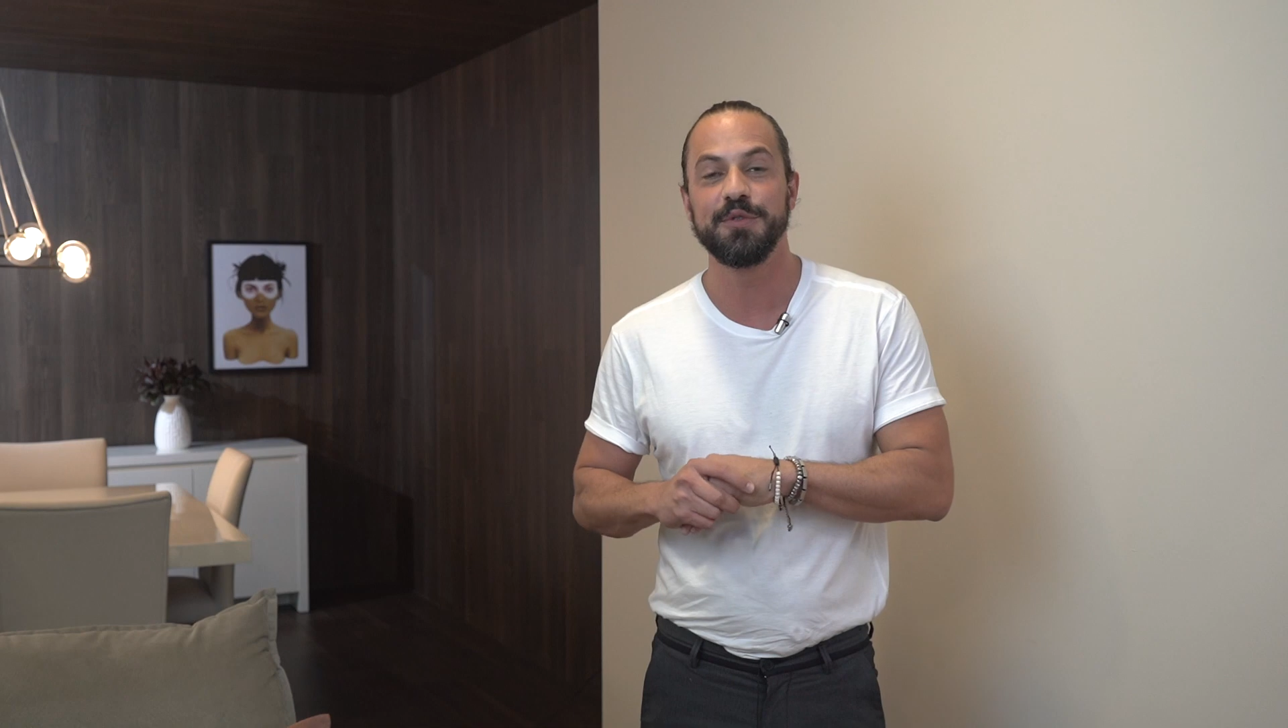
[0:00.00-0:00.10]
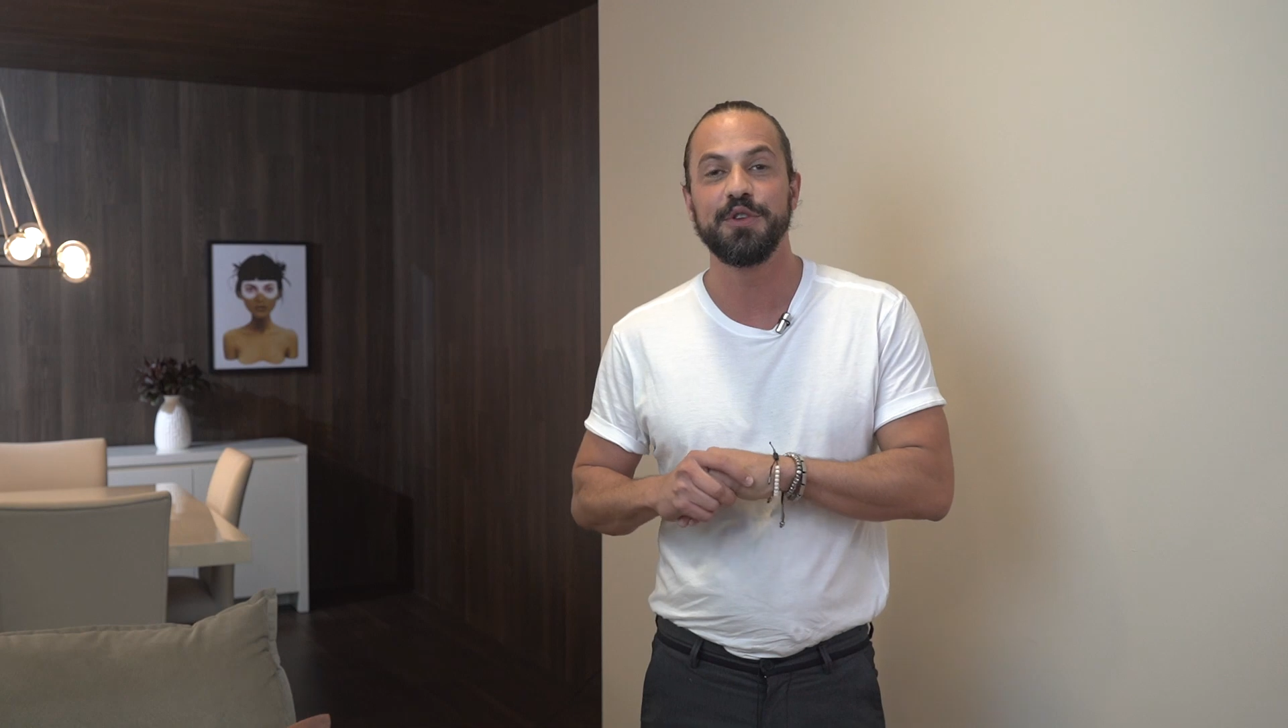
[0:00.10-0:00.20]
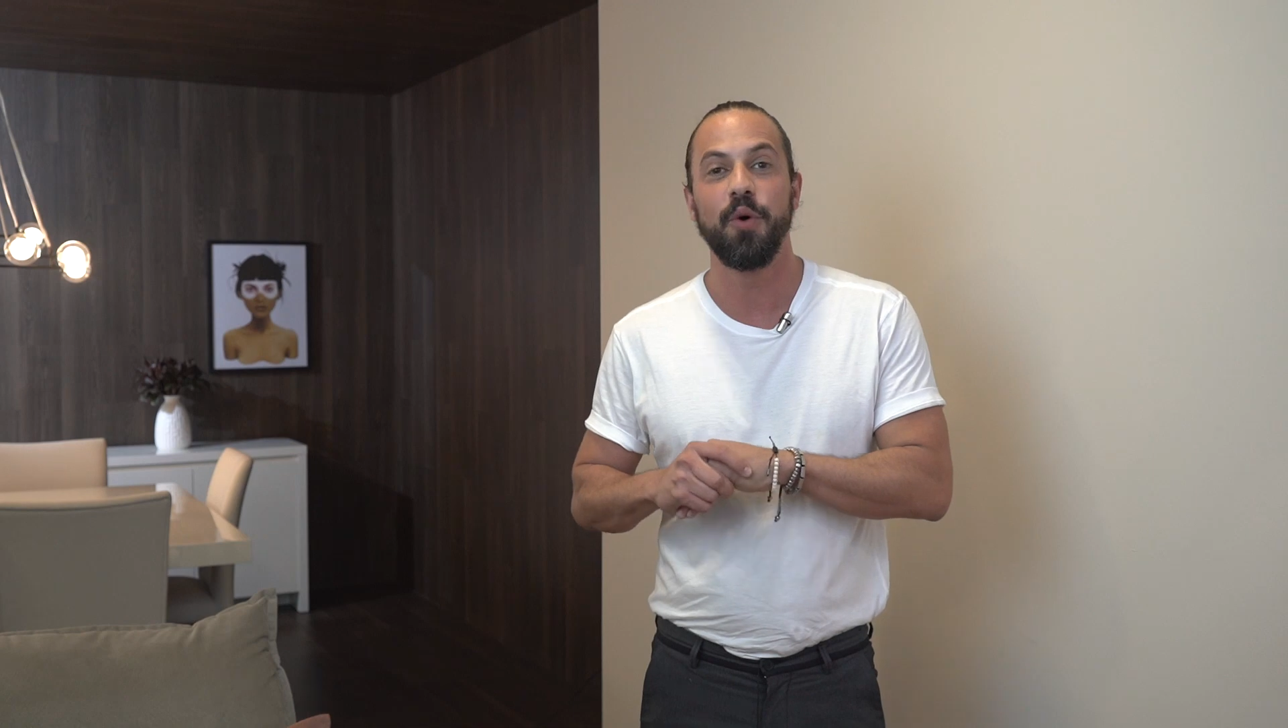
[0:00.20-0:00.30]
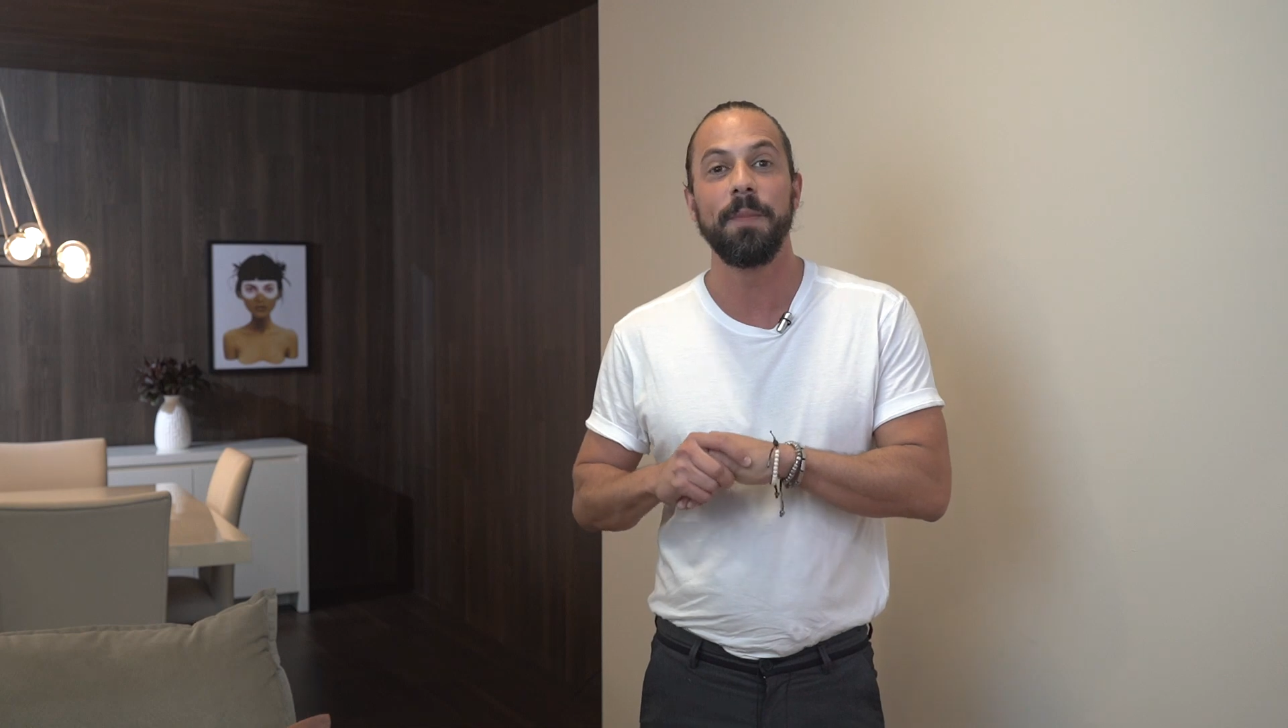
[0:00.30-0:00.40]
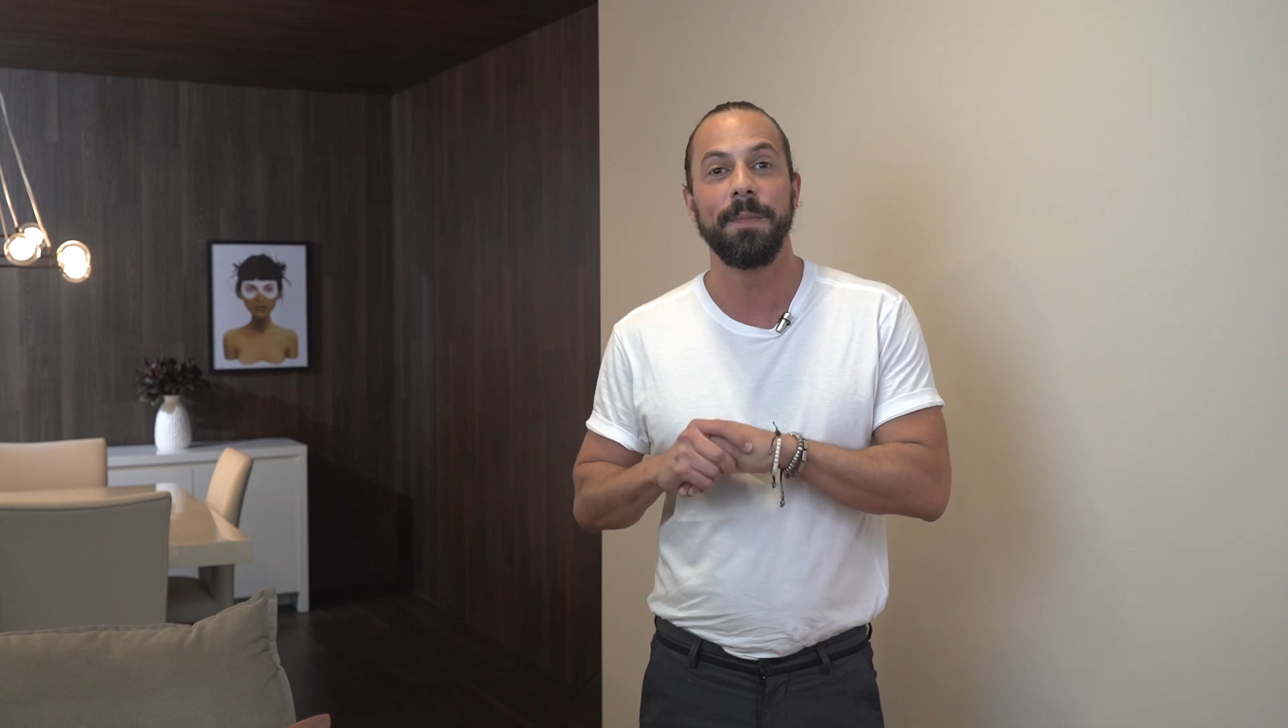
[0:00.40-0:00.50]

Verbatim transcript: um tom